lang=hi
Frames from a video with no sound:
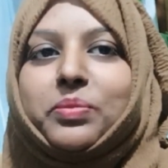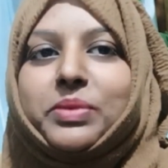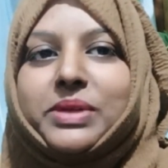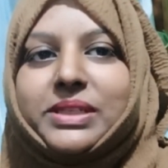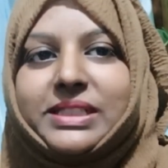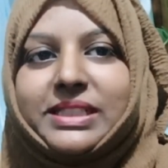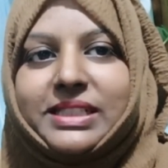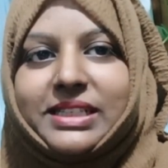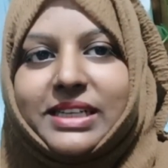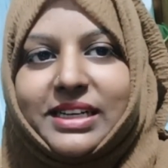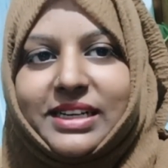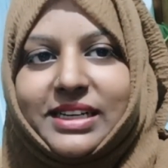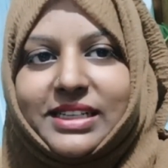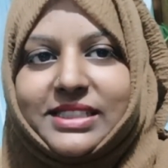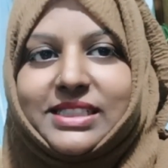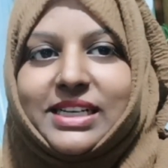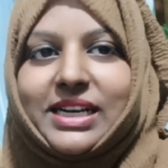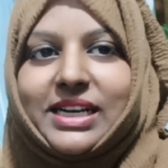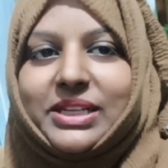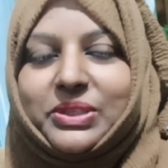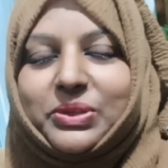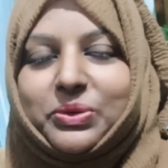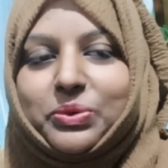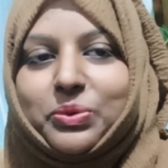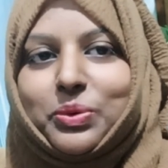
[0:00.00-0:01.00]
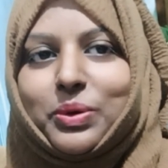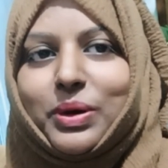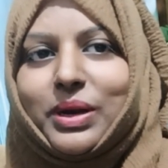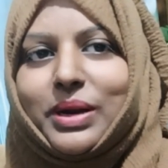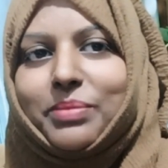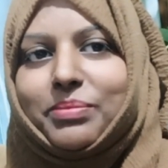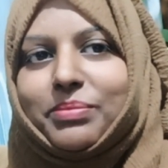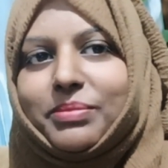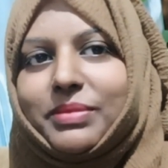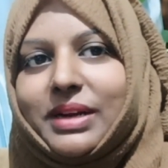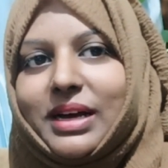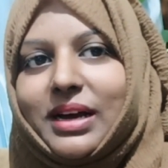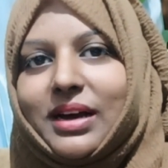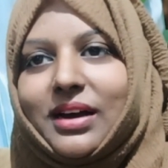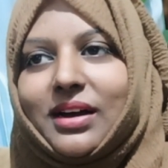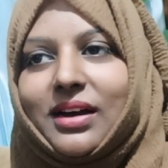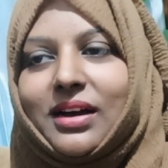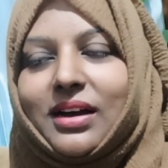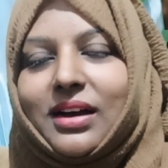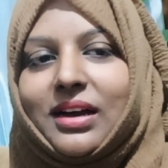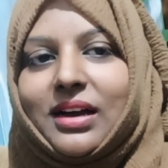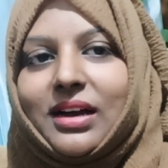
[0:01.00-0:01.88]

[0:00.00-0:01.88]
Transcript: बिजी करना चाहती हूँ और अपना